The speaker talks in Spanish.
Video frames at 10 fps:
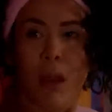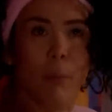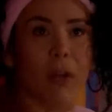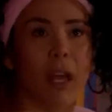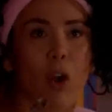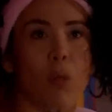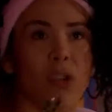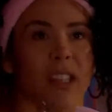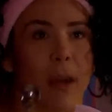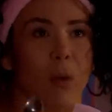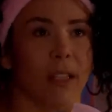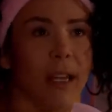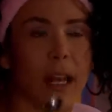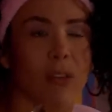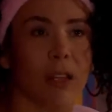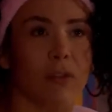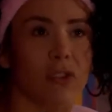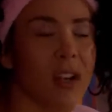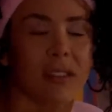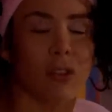pero es que cómo uno se da cuenta que las cosas
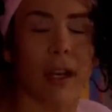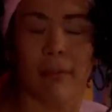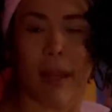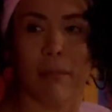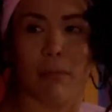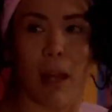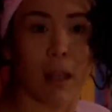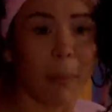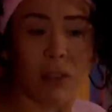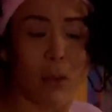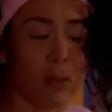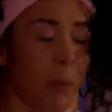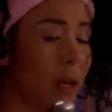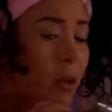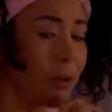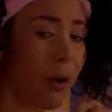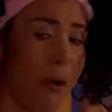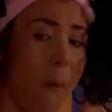funcionan si no la intenta. Capaz son el uno para el otro. ¿Y